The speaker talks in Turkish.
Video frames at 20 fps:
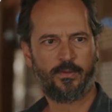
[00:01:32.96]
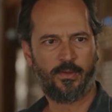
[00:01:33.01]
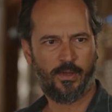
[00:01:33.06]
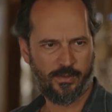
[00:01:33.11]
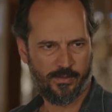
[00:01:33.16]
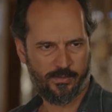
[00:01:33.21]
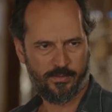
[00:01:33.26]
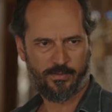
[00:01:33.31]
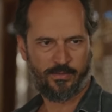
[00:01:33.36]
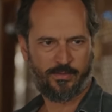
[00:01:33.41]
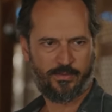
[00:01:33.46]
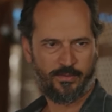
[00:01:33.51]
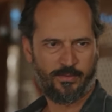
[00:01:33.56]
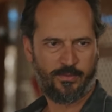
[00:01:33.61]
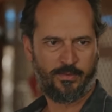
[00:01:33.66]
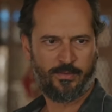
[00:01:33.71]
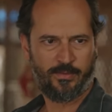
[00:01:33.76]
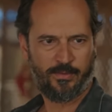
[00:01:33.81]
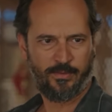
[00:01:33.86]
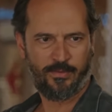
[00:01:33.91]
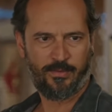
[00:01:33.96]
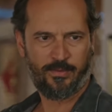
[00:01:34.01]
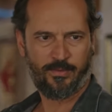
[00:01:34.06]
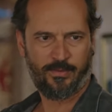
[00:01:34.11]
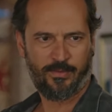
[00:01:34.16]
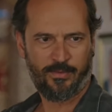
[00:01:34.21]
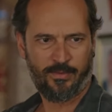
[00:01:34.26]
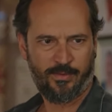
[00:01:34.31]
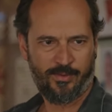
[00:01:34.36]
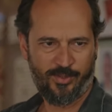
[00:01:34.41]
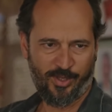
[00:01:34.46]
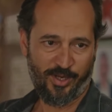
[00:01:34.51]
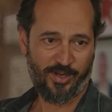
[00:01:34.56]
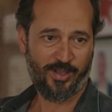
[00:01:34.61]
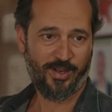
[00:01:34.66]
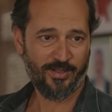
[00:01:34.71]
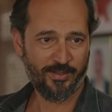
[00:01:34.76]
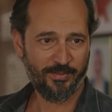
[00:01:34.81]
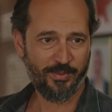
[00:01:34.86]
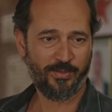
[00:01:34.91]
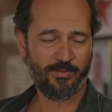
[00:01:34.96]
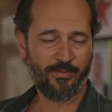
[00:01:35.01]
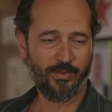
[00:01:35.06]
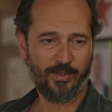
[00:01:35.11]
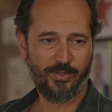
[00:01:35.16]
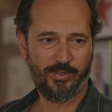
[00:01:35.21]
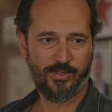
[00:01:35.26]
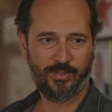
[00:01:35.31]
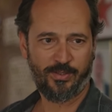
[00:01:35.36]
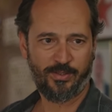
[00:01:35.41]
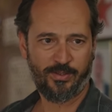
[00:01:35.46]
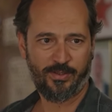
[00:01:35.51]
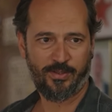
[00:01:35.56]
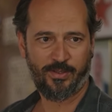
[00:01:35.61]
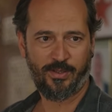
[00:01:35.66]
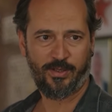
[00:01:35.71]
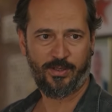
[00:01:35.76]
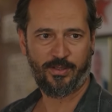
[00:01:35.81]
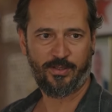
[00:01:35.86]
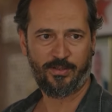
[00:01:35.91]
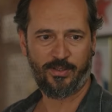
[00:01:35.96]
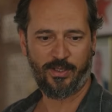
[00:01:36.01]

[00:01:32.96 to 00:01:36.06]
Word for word: Yani sana yardım etmek için. Ha?